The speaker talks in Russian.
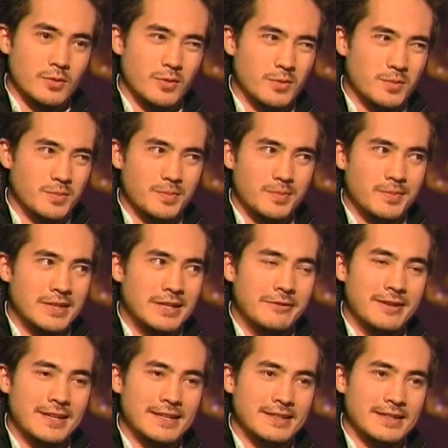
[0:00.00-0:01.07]
Но
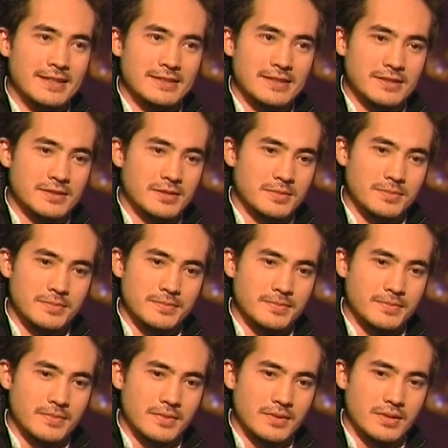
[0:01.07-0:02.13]
говоря на казахском,
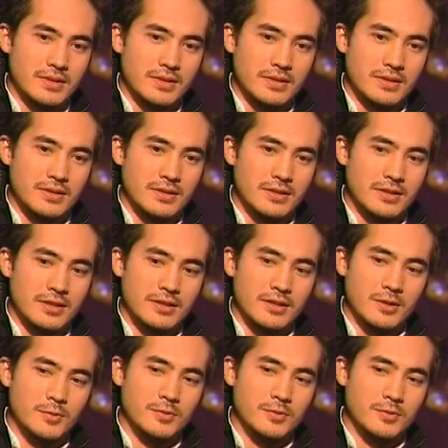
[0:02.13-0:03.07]
и когда